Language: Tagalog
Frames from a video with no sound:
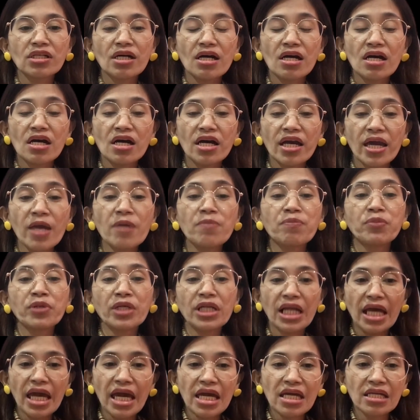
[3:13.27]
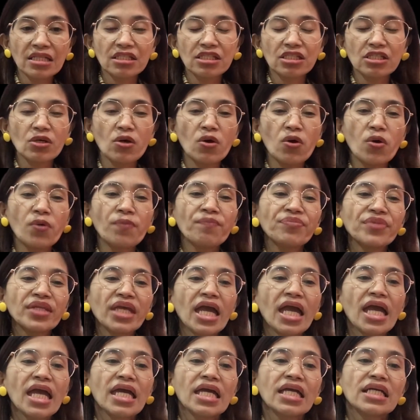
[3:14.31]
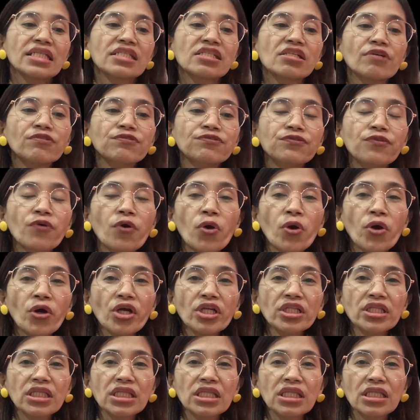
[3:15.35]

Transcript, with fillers: ah, April 8. So, sa fourth,